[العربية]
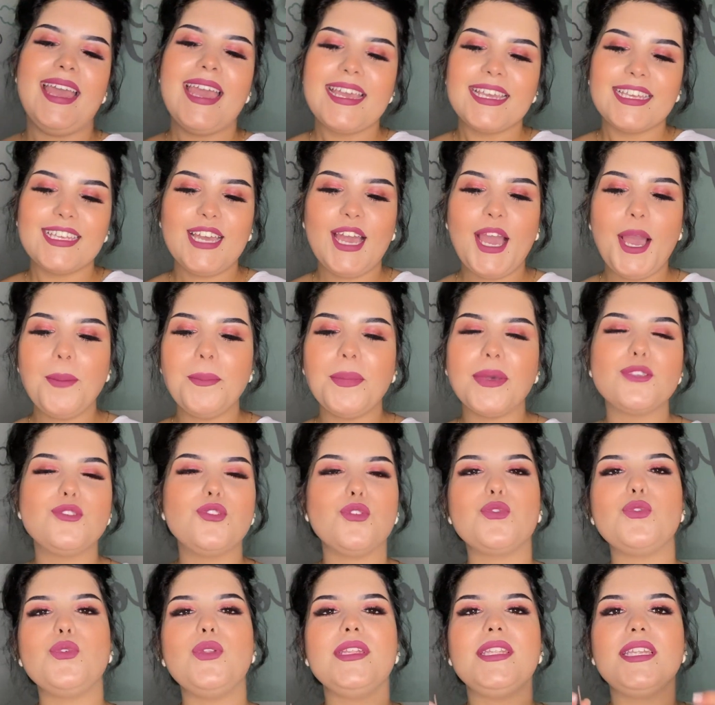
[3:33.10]
كيحمق
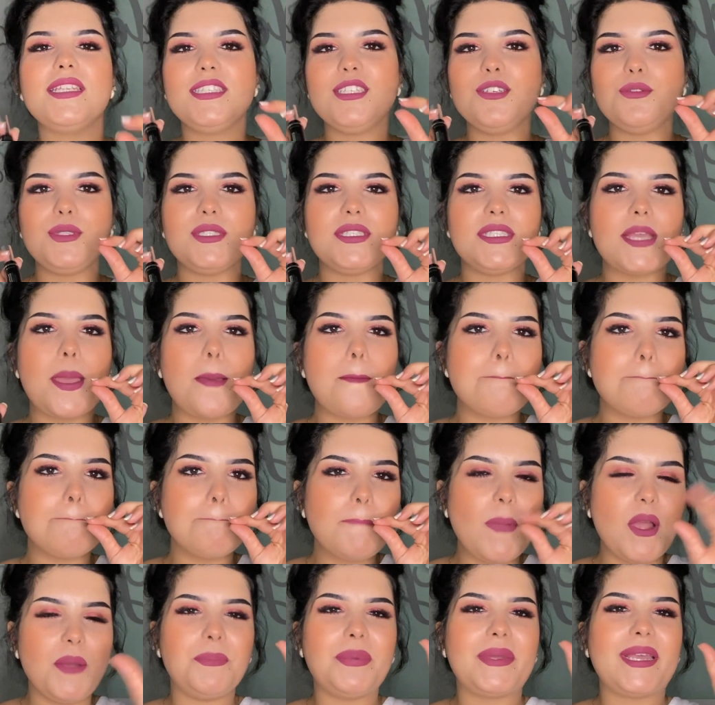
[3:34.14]
سورتو الا درتيه ودرتي
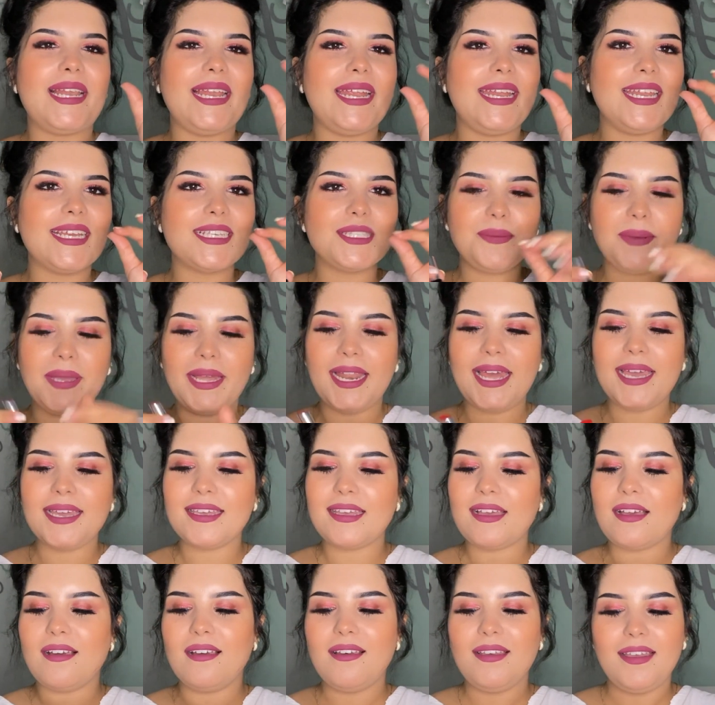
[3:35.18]
بكلينكس بحال
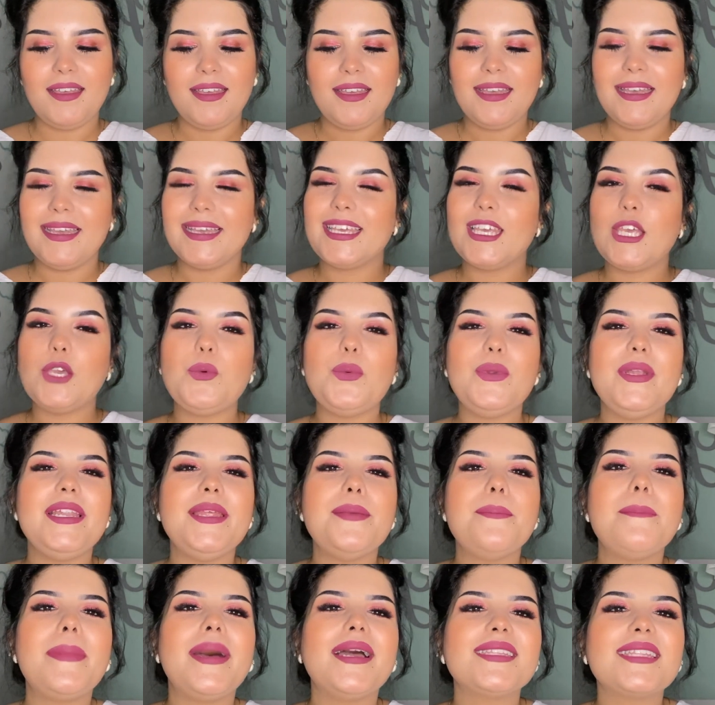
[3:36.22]
هكا كيولي
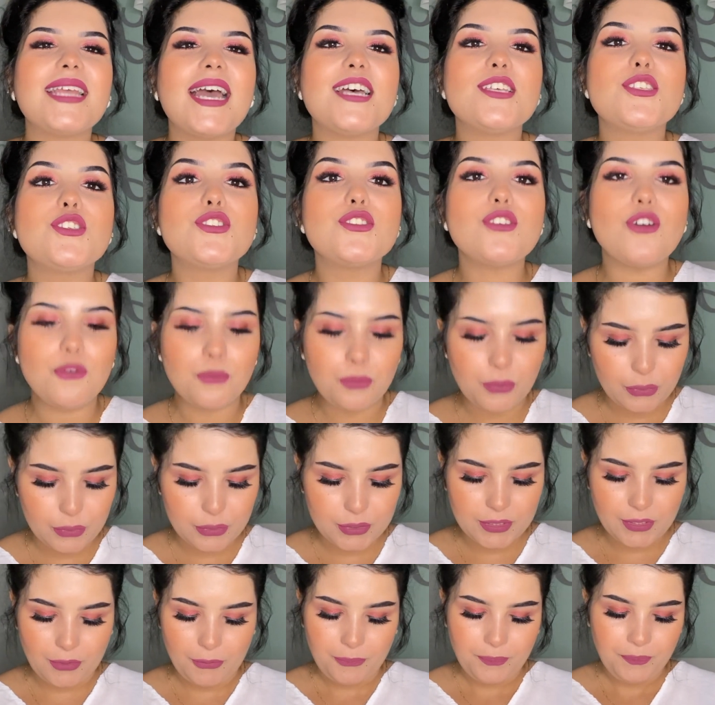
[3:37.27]
مات
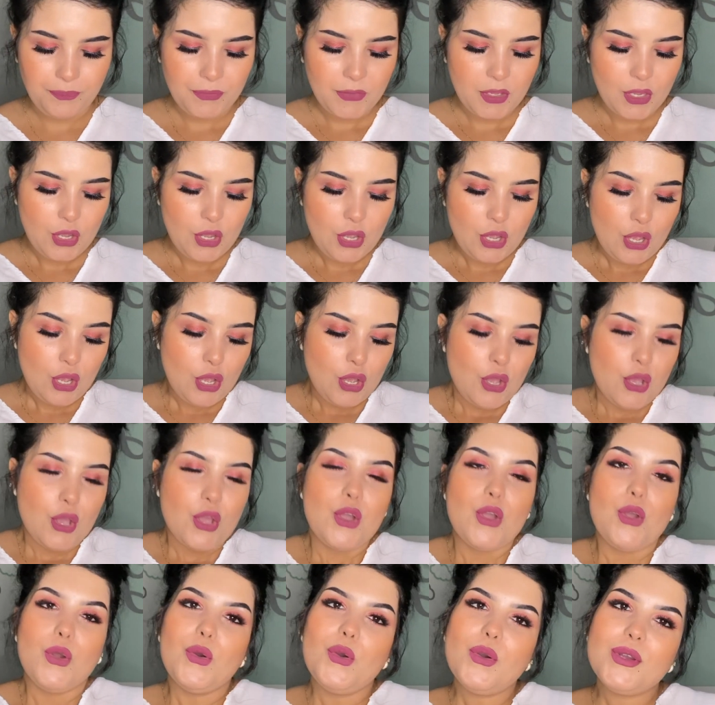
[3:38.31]
100%
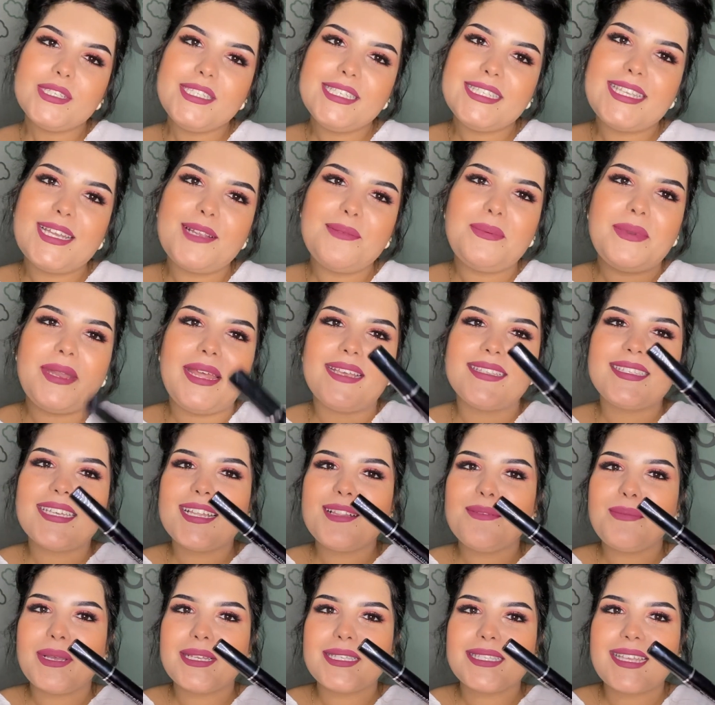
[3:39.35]
وخديت البنات هاد
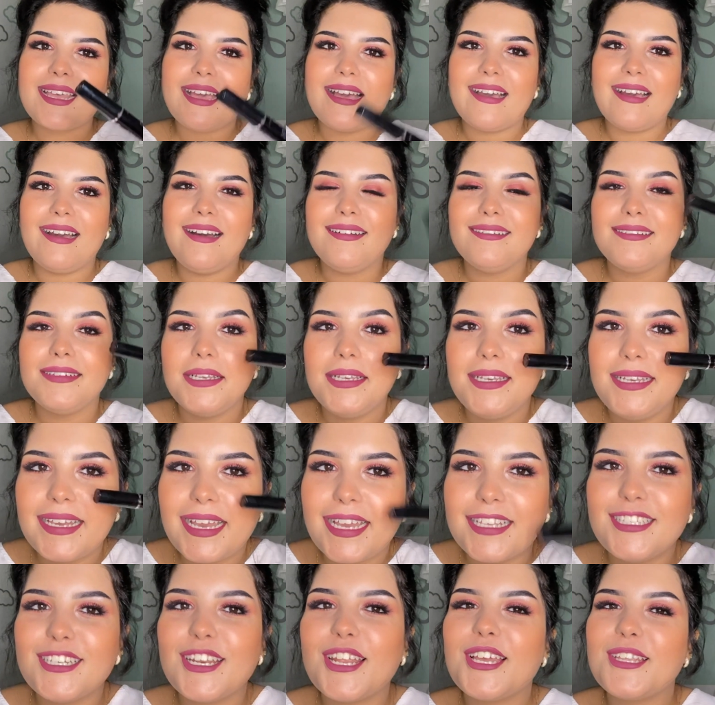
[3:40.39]
الماسكارا اللي
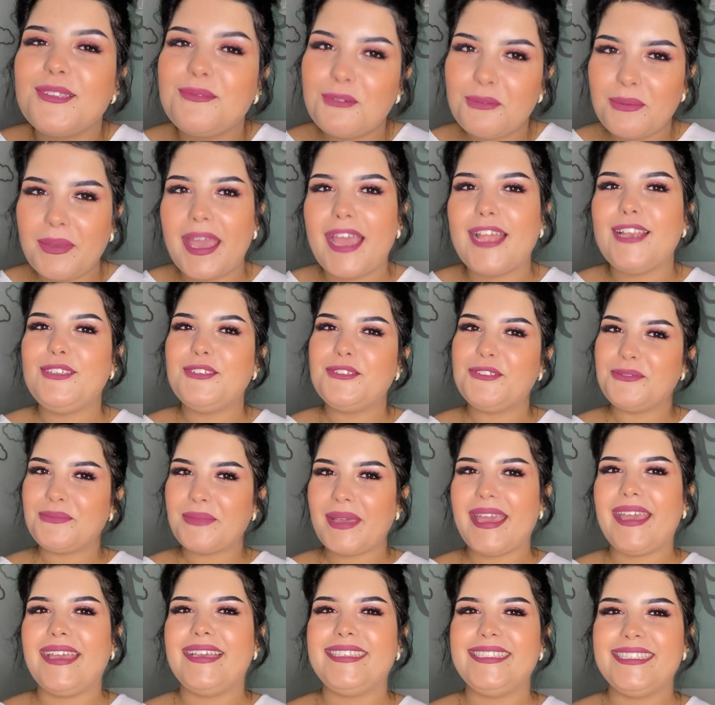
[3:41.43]
غادي نخدمو بها اليوم
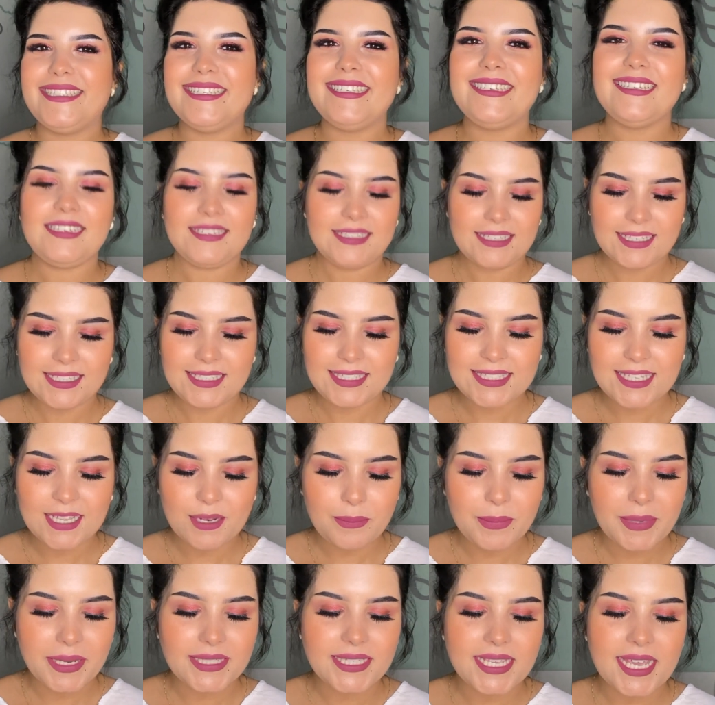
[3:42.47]
اكيد خديت
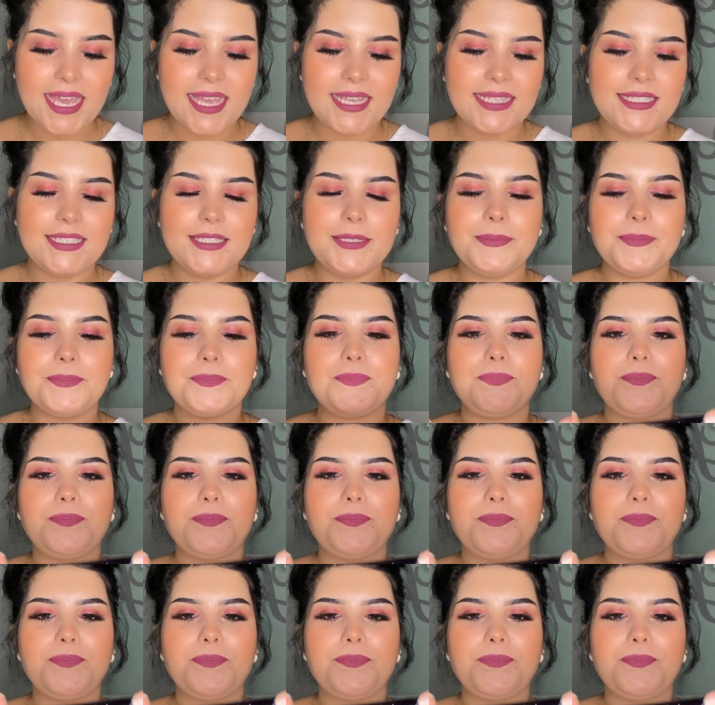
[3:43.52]
البنات هادي